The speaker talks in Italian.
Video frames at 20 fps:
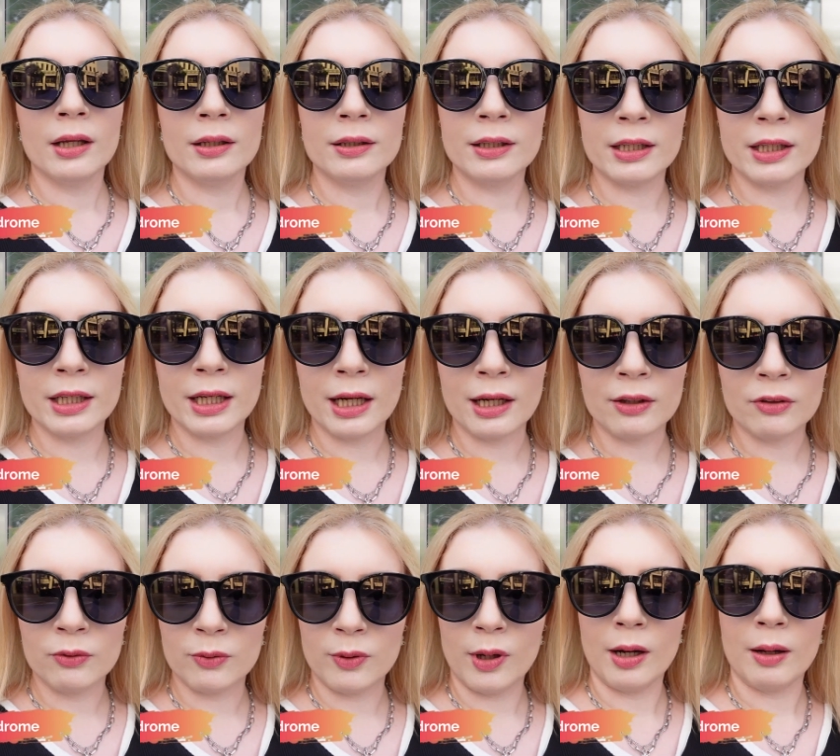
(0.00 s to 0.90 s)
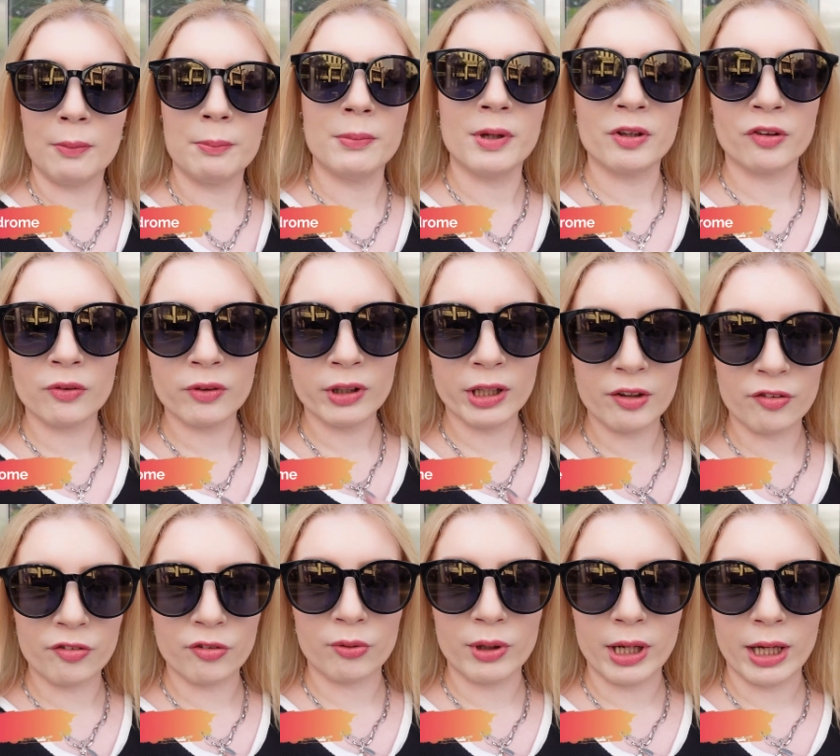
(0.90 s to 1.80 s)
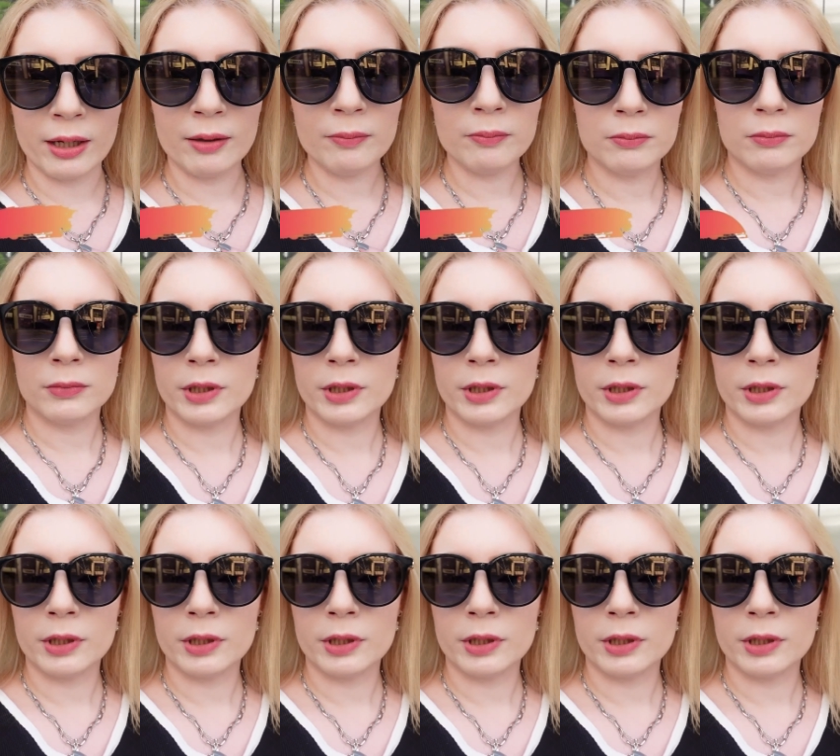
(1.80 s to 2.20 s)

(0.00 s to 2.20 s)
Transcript: dedicato a Maison Kitsune,